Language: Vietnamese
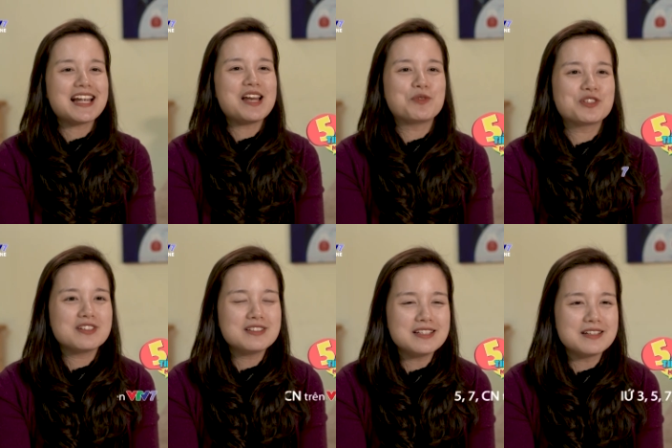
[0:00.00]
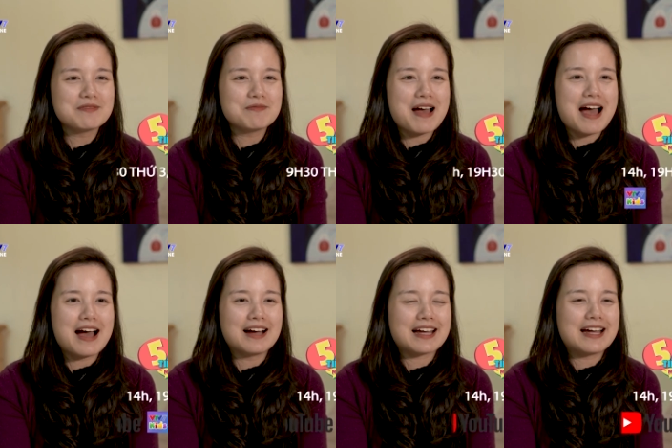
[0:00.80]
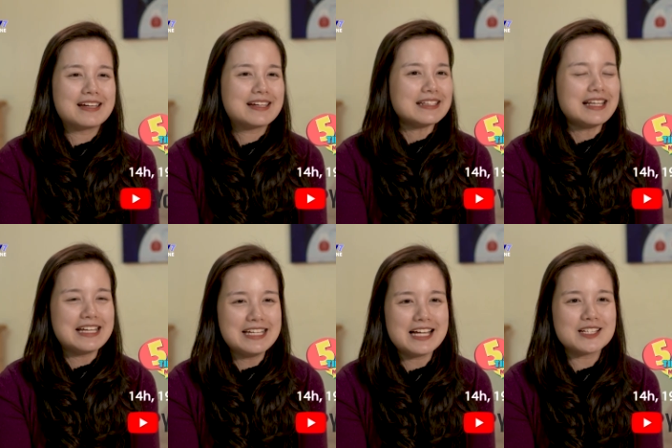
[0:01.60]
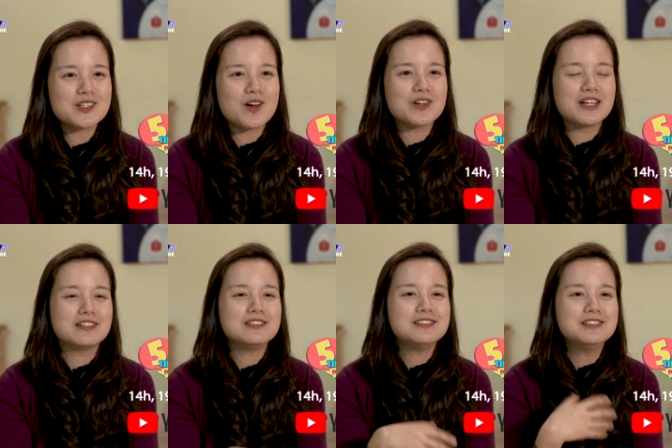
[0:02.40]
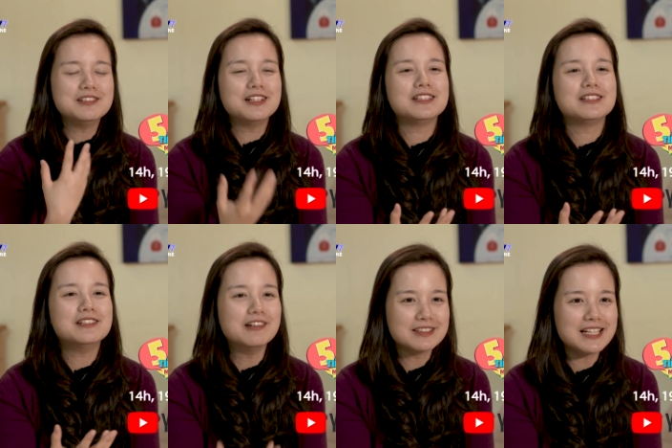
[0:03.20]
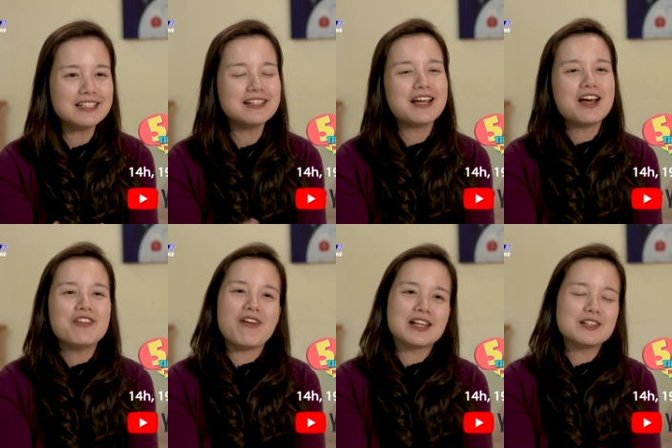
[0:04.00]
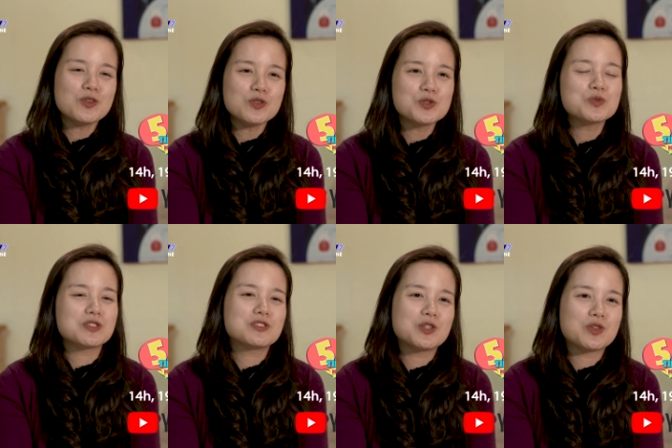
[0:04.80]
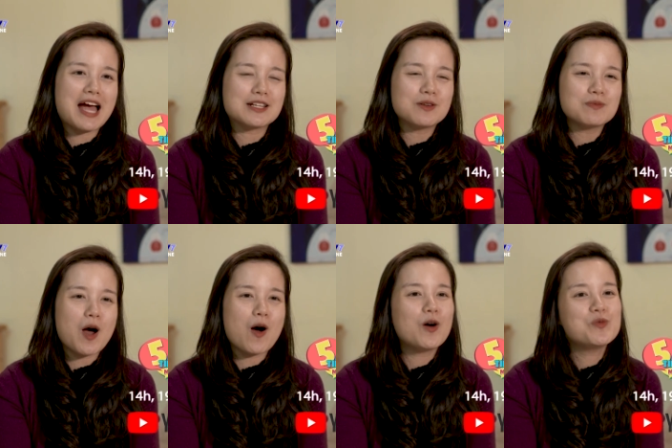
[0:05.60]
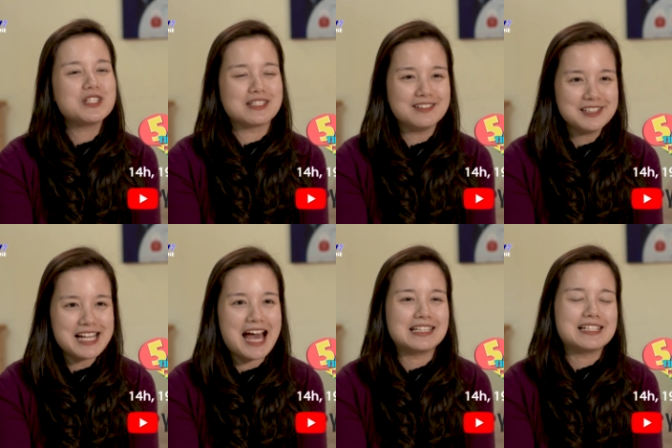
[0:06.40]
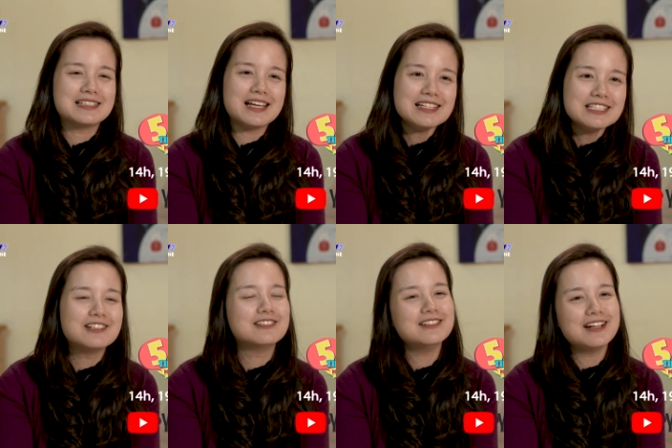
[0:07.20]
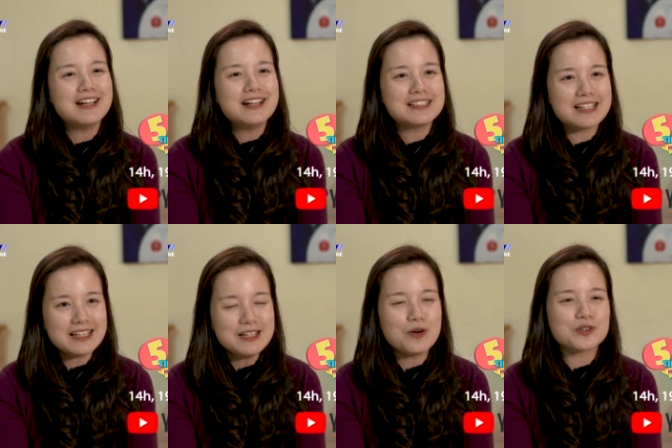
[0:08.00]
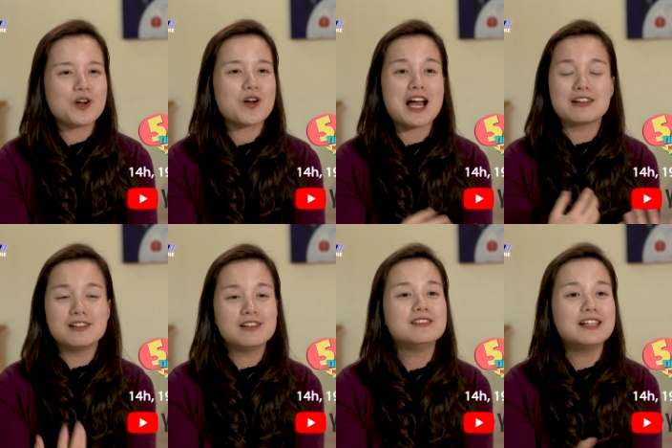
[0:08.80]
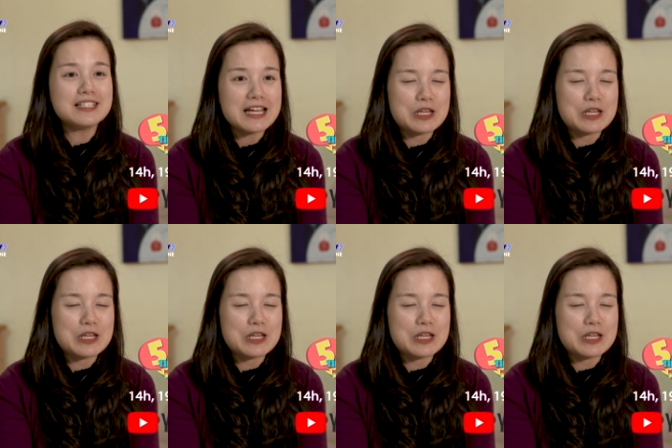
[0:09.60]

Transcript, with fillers: Đây là một chương trình mà cái cách thể hiện cho đến người hướng dẫn và những nội dung được truyền tải trong đó không chỉ đơn giản, dễ nhớ dễ hiểu cho cả người lớn lẫn trẻ